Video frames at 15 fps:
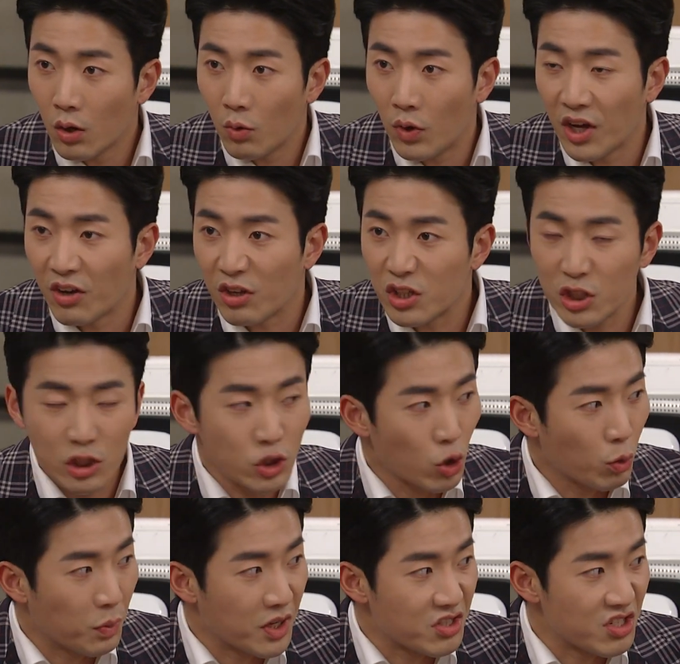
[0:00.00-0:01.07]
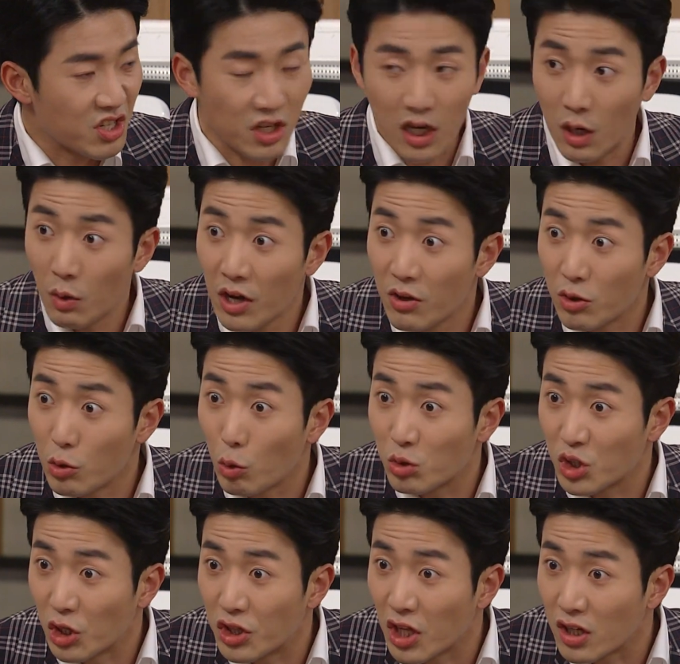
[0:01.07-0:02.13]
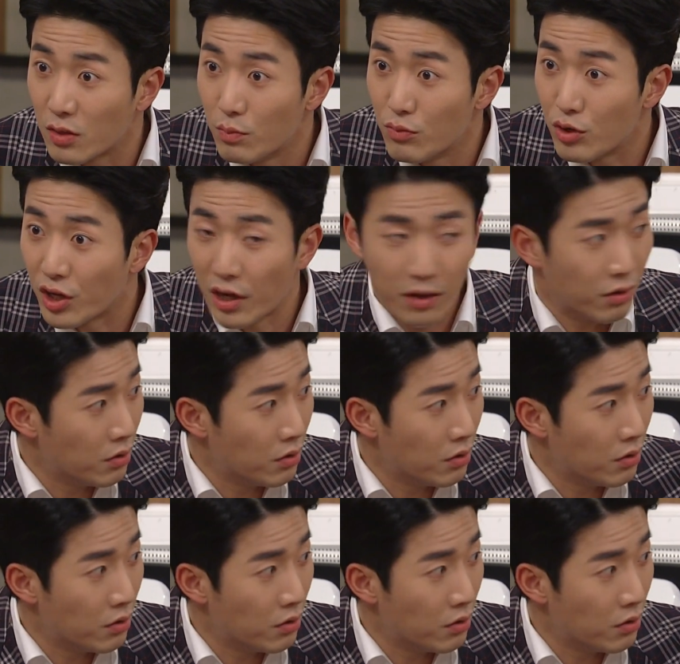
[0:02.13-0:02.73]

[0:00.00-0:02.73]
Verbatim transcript: 화영이 진짜 오빠였으니까 화영이 욕 절대 금물이에요.